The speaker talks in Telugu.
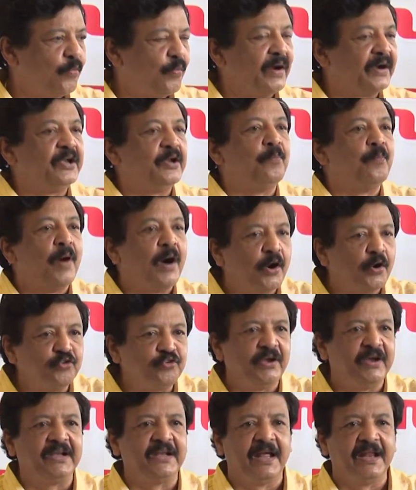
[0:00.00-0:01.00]
వాటిని బాగు
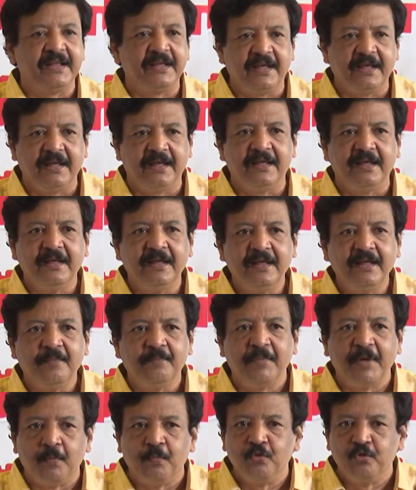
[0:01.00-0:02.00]
చేయటానికి
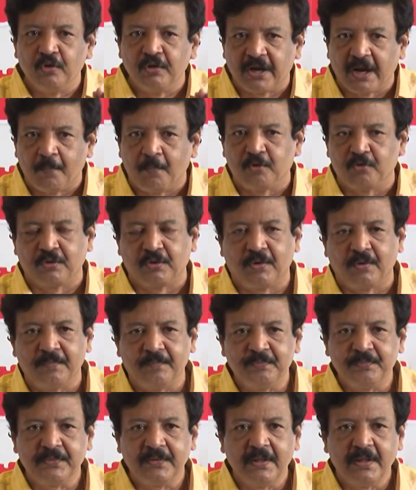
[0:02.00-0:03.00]
మేము ముందుకు రాబోతున్నాం
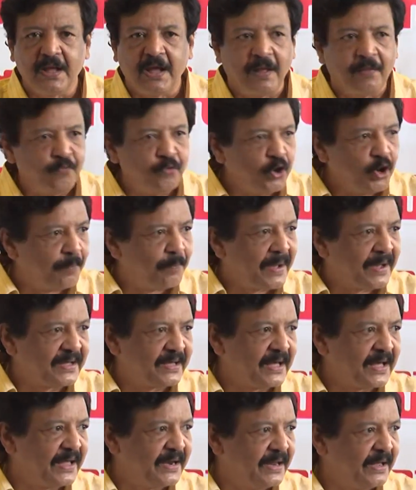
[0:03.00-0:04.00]
అందులో
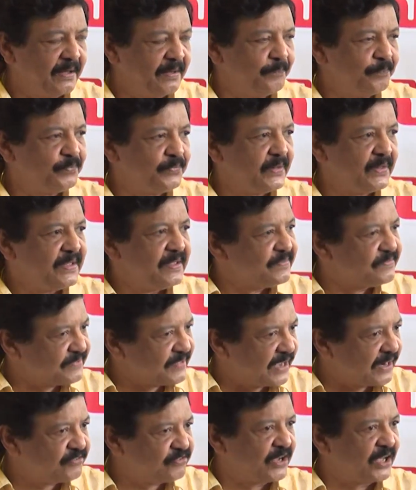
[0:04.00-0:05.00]
భాగంగానే
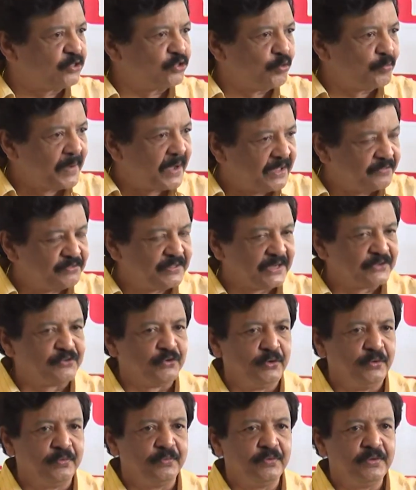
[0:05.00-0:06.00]
సాక్షాత్తు మా
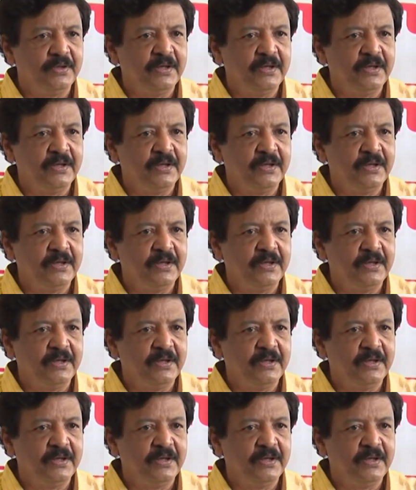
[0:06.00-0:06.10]
అధ్యక్షులు